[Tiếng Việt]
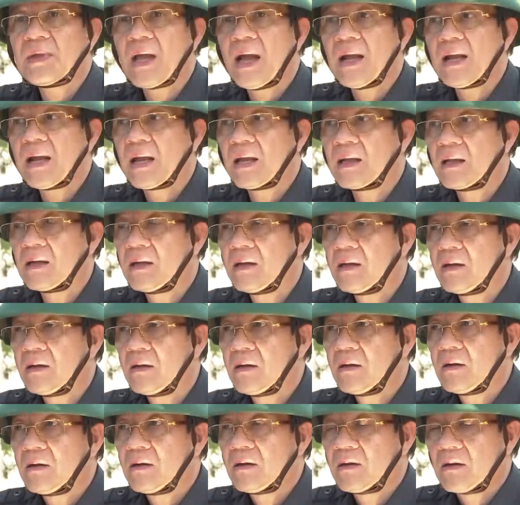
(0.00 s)
cái đám cháy này
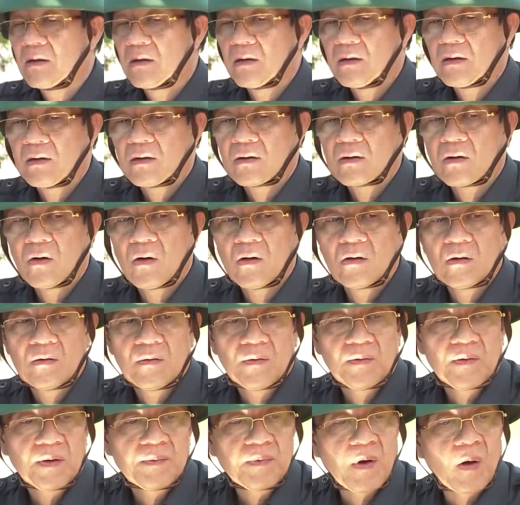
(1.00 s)

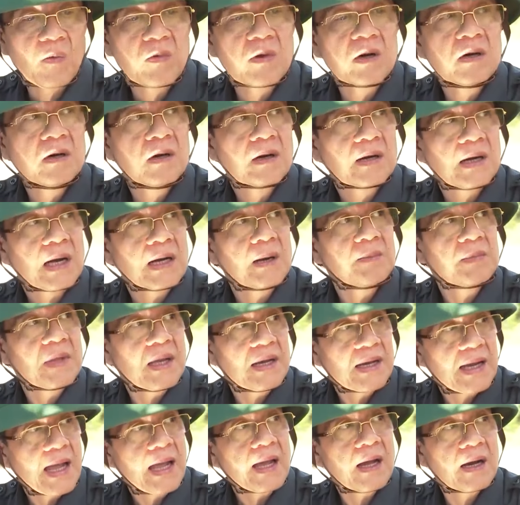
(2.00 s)
còn cái phòng ngừa các
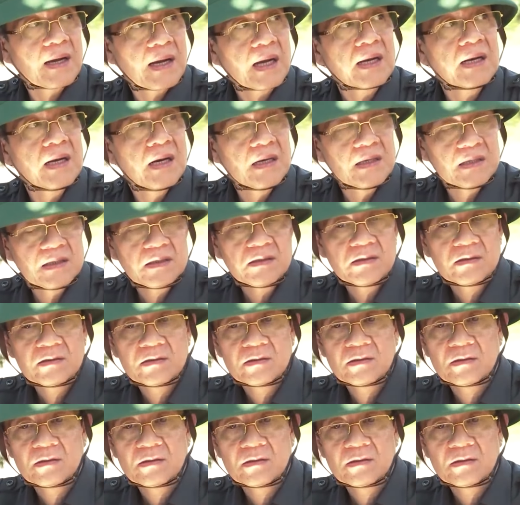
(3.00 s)
đám cháy khác ở các nơi nữa